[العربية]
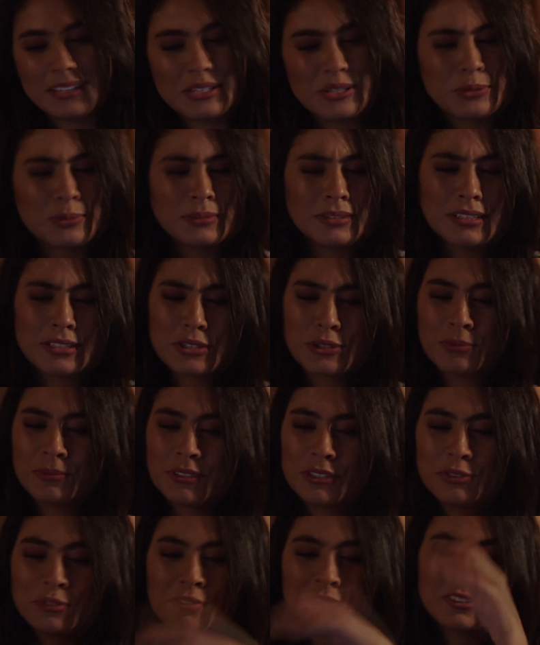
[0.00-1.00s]
صمتي
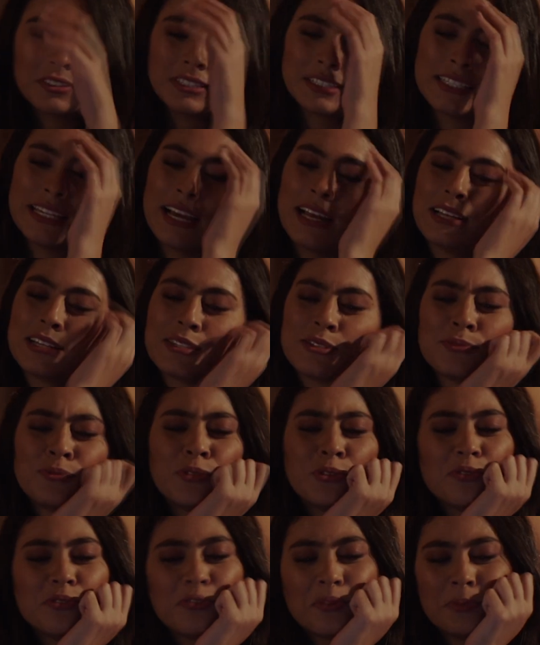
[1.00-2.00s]
صمتي وفطرتي على
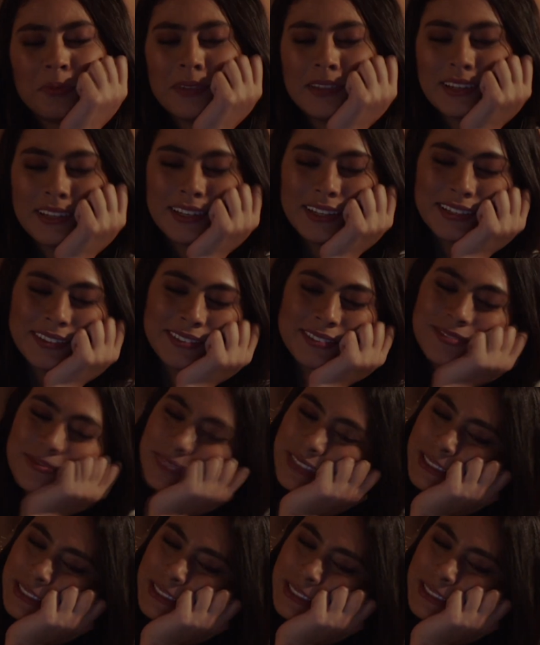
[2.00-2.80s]
سيمون في بيه